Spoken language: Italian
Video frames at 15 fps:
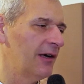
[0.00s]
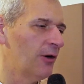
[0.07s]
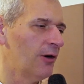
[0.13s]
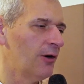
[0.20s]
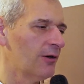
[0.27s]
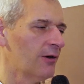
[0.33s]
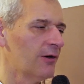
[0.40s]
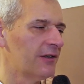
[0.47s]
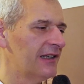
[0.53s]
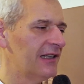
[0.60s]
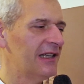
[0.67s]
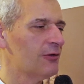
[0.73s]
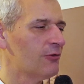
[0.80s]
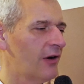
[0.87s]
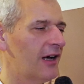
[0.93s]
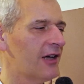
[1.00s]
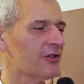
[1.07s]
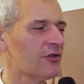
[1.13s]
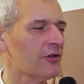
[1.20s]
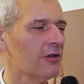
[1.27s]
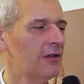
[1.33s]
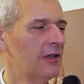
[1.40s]
o di
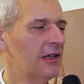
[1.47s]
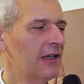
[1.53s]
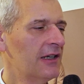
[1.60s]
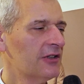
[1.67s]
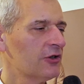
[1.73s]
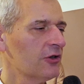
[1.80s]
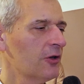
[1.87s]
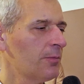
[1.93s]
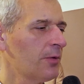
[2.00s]
linguaggio, sono